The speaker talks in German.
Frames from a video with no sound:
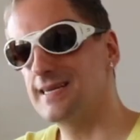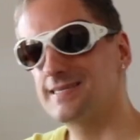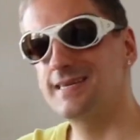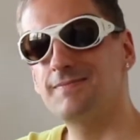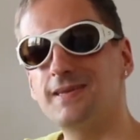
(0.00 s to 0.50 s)

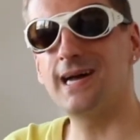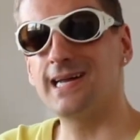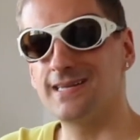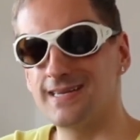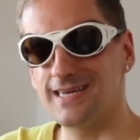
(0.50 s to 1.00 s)
Es gibt
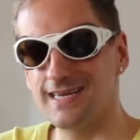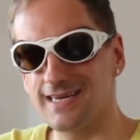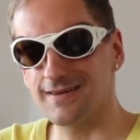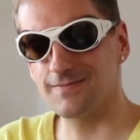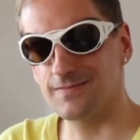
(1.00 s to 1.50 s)
ein,
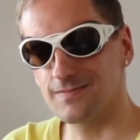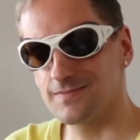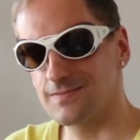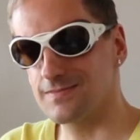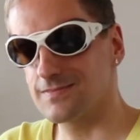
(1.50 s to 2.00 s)
ähm,
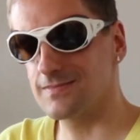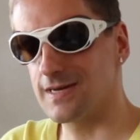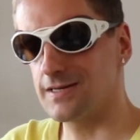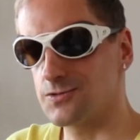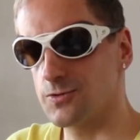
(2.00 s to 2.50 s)

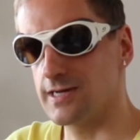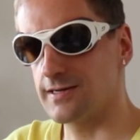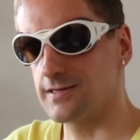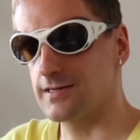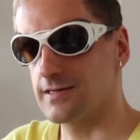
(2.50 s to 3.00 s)
eine
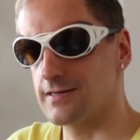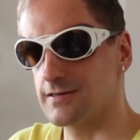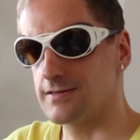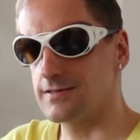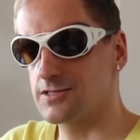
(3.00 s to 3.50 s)

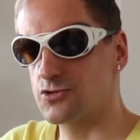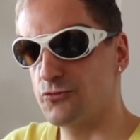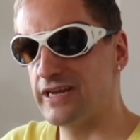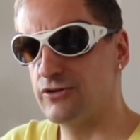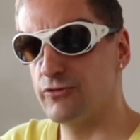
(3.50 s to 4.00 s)
sogenannte
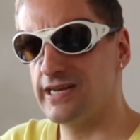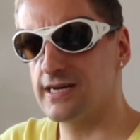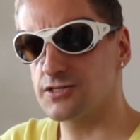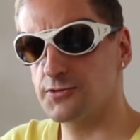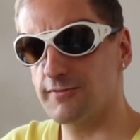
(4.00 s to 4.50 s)

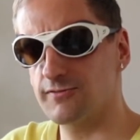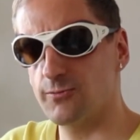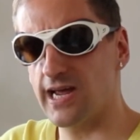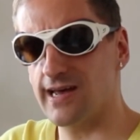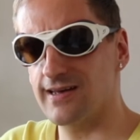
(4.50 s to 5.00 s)

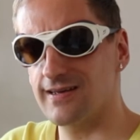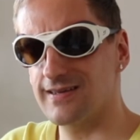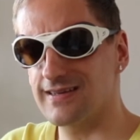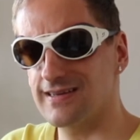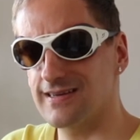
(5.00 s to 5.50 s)
Screenreader-Software.
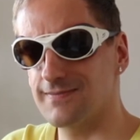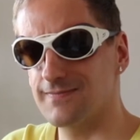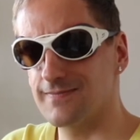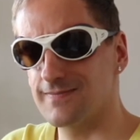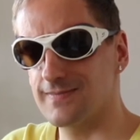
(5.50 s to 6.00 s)

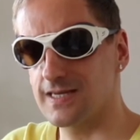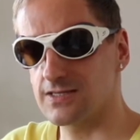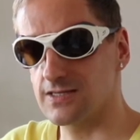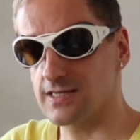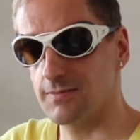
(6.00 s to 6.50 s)
Ähm,
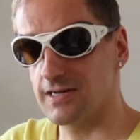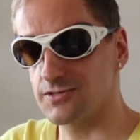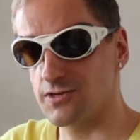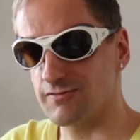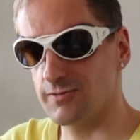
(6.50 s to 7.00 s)
das ist eben eine
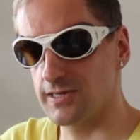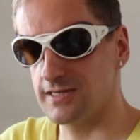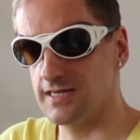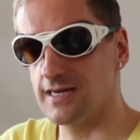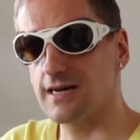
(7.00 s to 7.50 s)
Software,
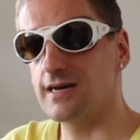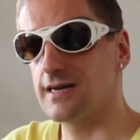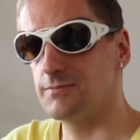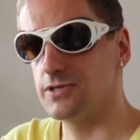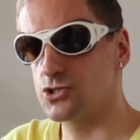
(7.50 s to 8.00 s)
die
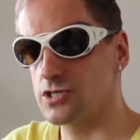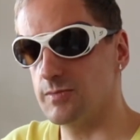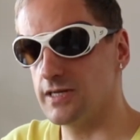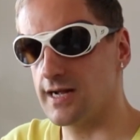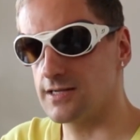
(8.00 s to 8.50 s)
einen
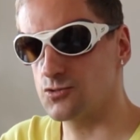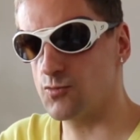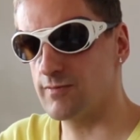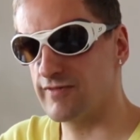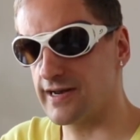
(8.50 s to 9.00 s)
Bildschirminhalt so
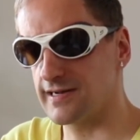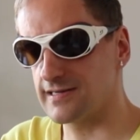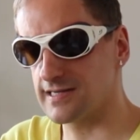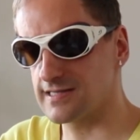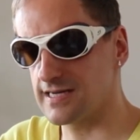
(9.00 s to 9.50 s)

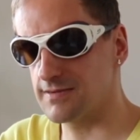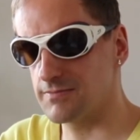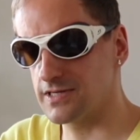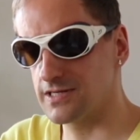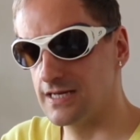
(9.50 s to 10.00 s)
umwandelt, dass er
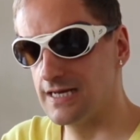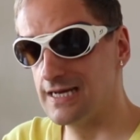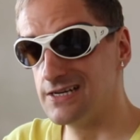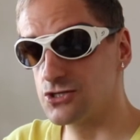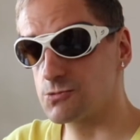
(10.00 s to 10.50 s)
eben mit
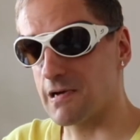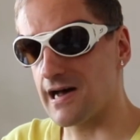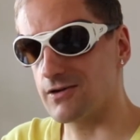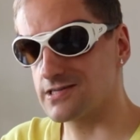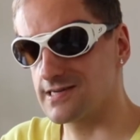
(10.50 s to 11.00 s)

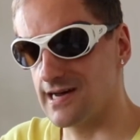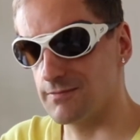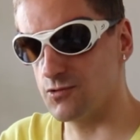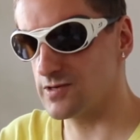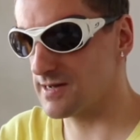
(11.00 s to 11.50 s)

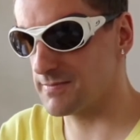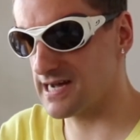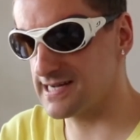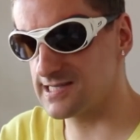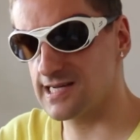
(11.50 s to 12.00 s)
Sprachausgabe oder
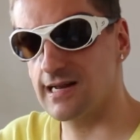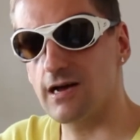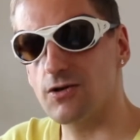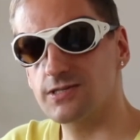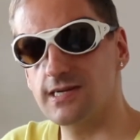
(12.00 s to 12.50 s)

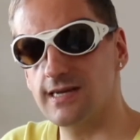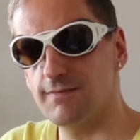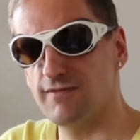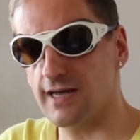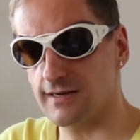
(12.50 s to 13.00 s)
Breitzeile
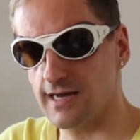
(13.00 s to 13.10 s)
ausgegeben werden